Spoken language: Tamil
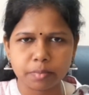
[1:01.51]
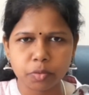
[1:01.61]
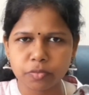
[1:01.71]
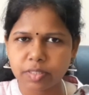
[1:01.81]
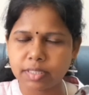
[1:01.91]

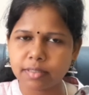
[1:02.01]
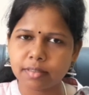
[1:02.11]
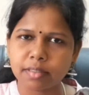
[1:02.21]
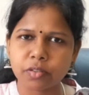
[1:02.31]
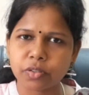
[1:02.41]
முன் வந்து
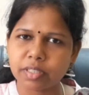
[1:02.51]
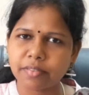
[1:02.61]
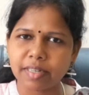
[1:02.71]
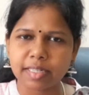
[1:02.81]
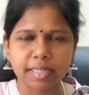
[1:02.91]
அந்த குழந்தை
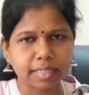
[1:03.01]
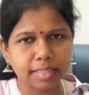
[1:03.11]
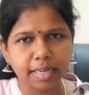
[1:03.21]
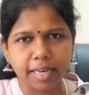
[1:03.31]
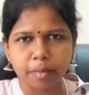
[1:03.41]

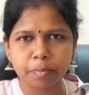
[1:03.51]
வளர்க்குறதுல ஹெல்ப்